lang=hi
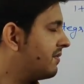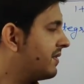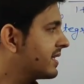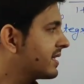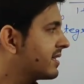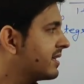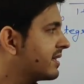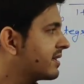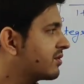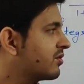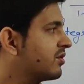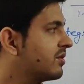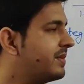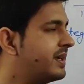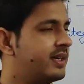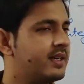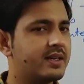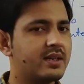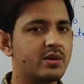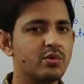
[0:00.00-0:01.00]
वन थर्ड रूल
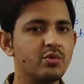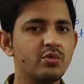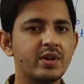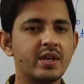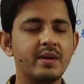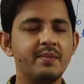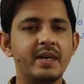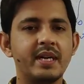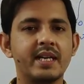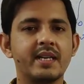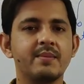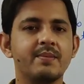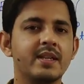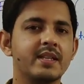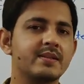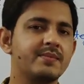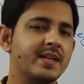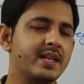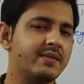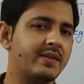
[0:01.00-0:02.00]
में टू के
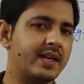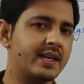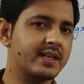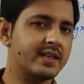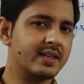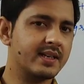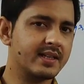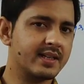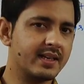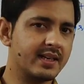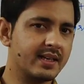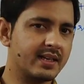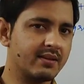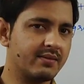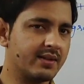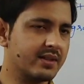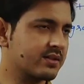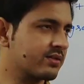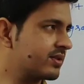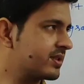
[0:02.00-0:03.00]
मल्टीपल्स में डिवाइड करना था
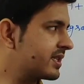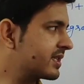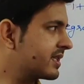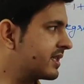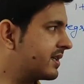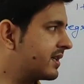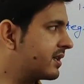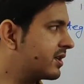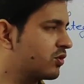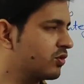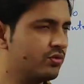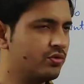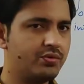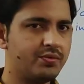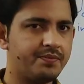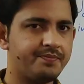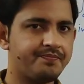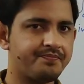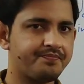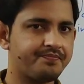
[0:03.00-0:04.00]
इंटरवल्स को जैसे टू
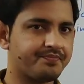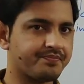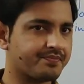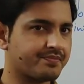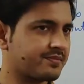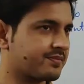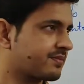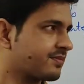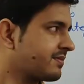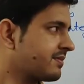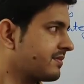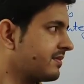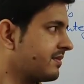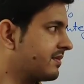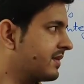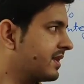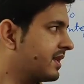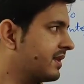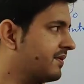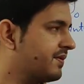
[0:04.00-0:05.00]

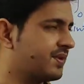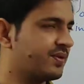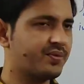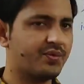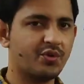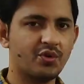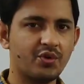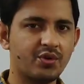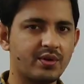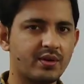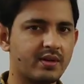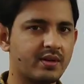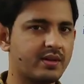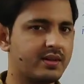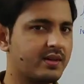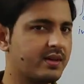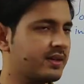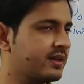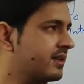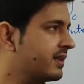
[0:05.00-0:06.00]
फिर फोर
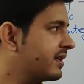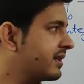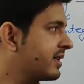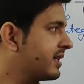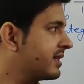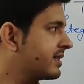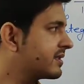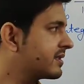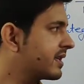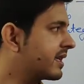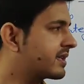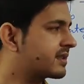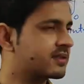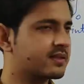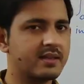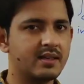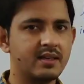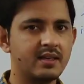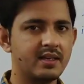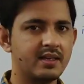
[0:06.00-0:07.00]
या सिक्स
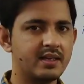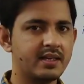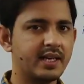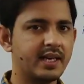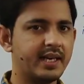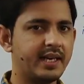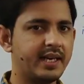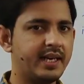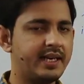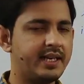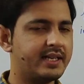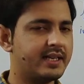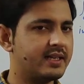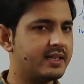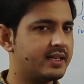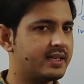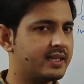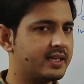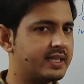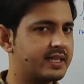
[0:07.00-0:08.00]
या एट
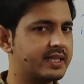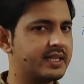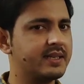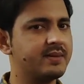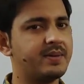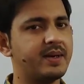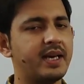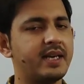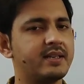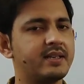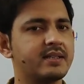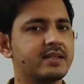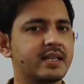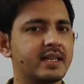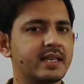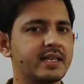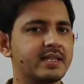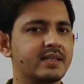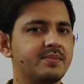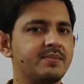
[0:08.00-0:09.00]
इतने इस
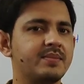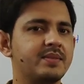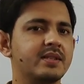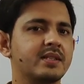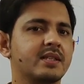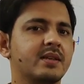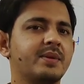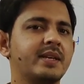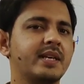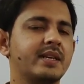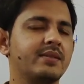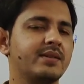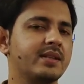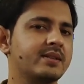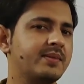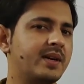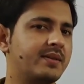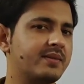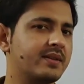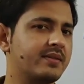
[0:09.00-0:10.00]
तरीके से सब
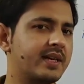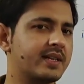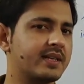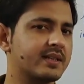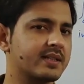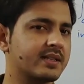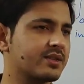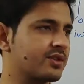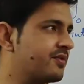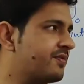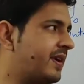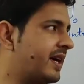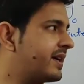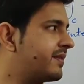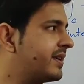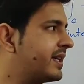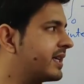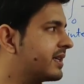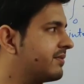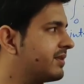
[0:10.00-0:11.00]
इंटरवल्स में आप डिवाइड कर सकते हो
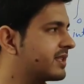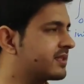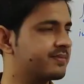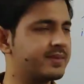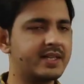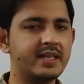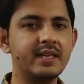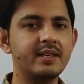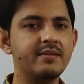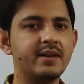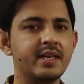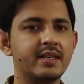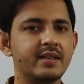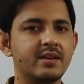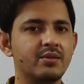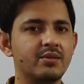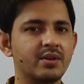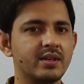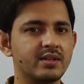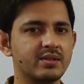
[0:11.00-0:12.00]
फाइव इंटरवल्स में नहीं डिवाइड
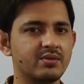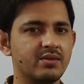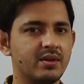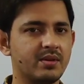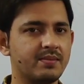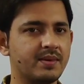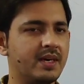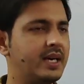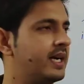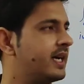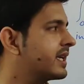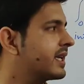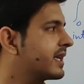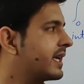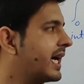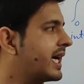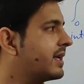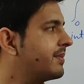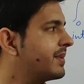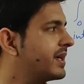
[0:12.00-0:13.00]
करोगे इसको आप
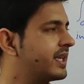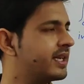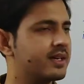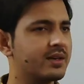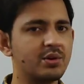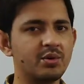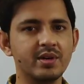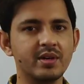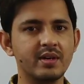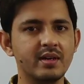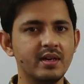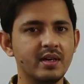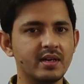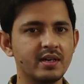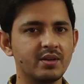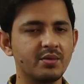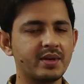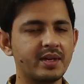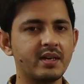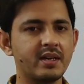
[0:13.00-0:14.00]
नाइन में नहीं करोगे
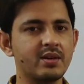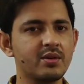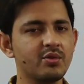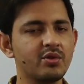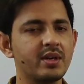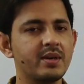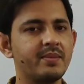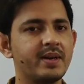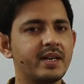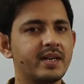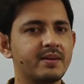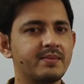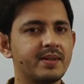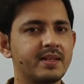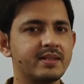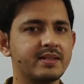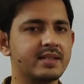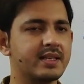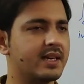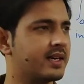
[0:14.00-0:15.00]
क्योंकि ये टू के
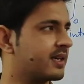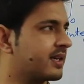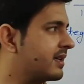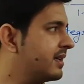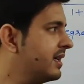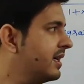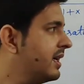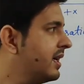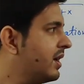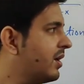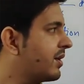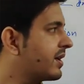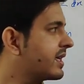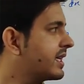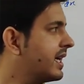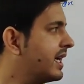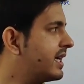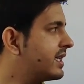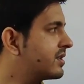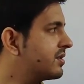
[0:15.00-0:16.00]
मल्टीपल्स नहीं आ रहे हैं और
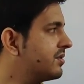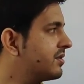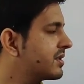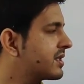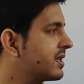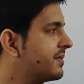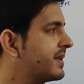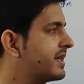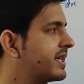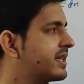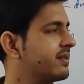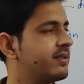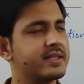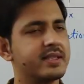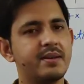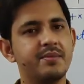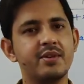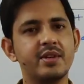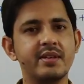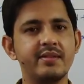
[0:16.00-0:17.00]
यहाँ जो सब
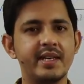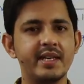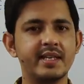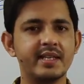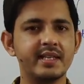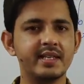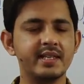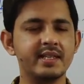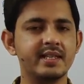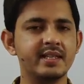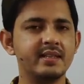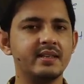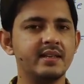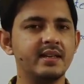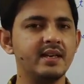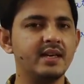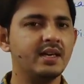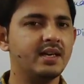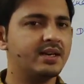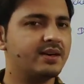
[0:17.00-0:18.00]
इंटरवल्स आपको डिवाइड करने थे
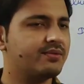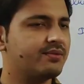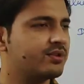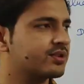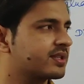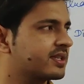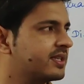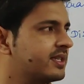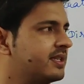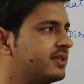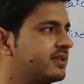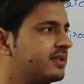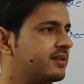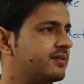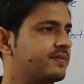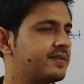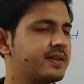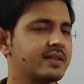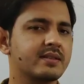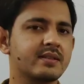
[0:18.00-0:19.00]
वो थ्री
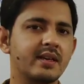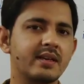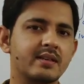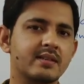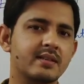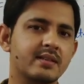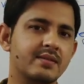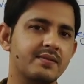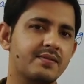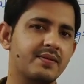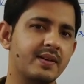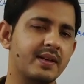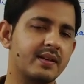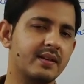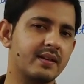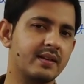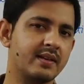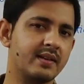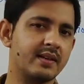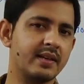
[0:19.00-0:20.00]
फिर सिक्स
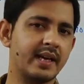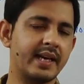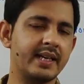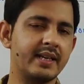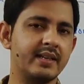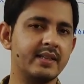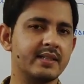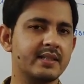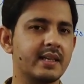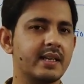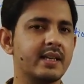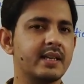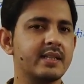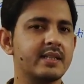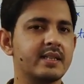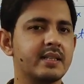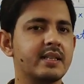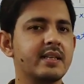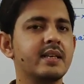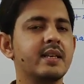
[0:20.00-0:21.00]
फिर नाइन इस तरीके
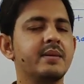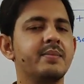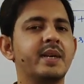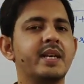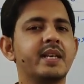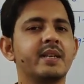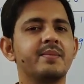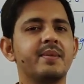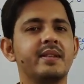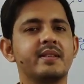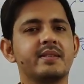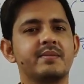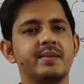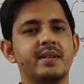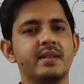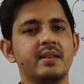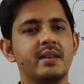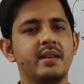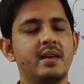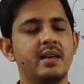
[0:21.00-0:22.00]
से थ्री के मल्टीपल्स
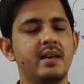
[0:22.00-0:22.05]
में